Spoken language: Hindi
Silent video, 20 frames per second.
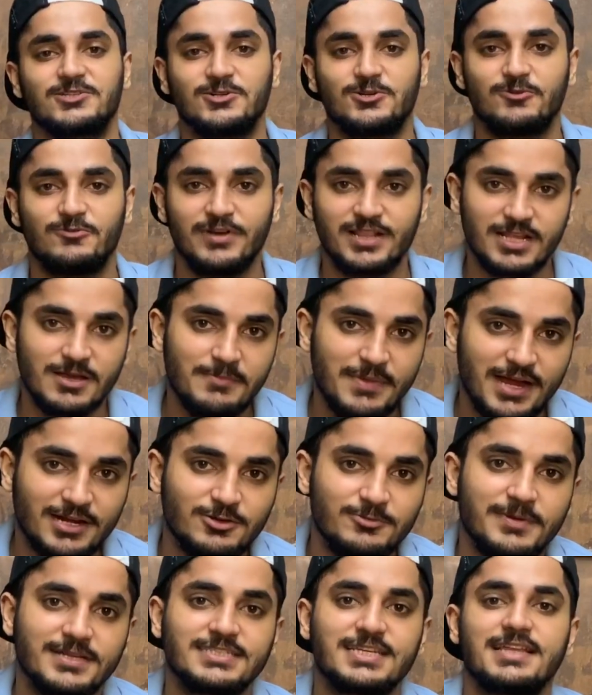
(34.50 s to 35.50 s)
सो वेलकम बैक
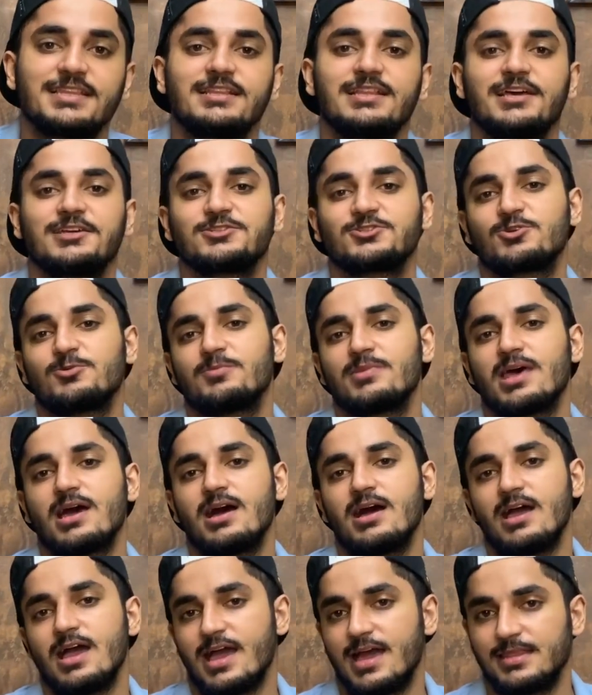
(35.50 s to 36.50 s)
टू माय चैनल आयुष कमरा
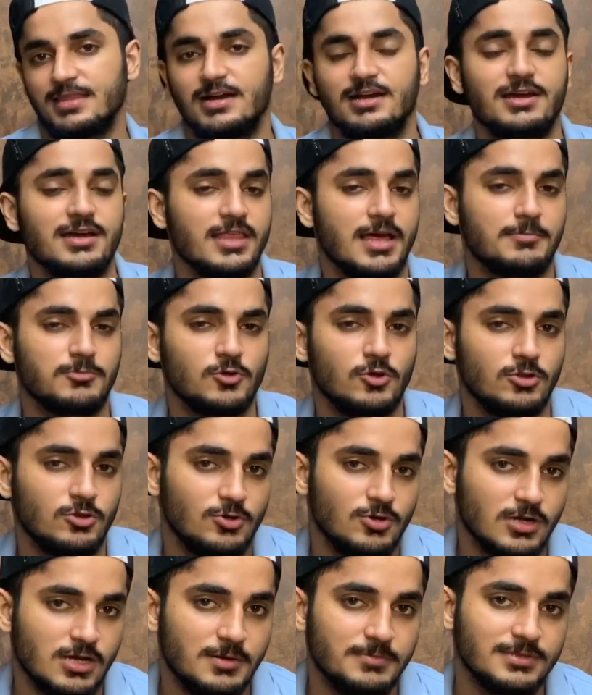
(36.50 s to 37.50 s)
एंड अगर आपको
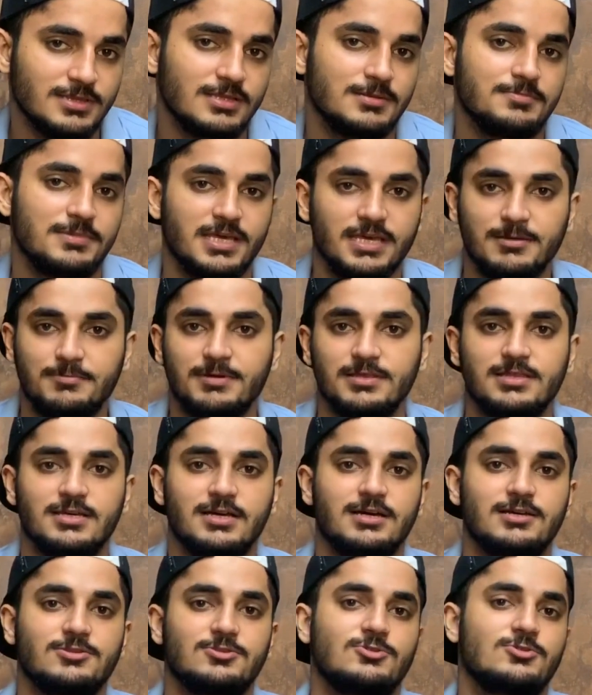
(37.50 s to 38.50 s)
लोहो का मतलब नहीं
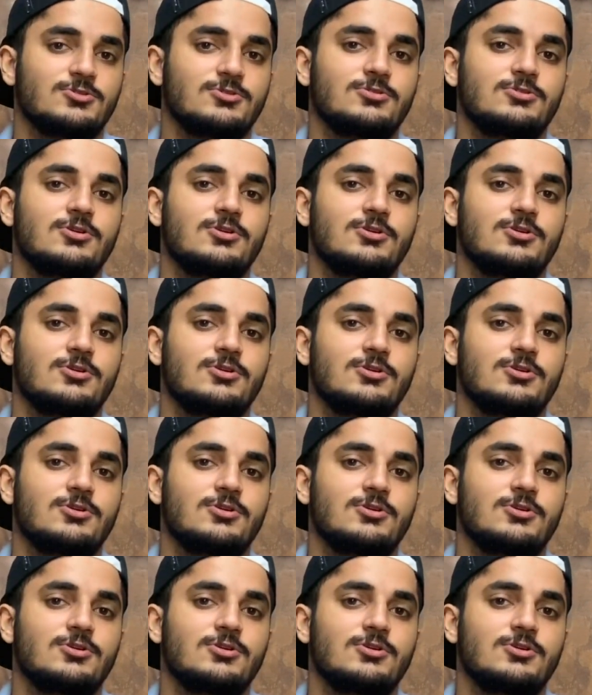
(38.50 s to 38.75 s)
पता तो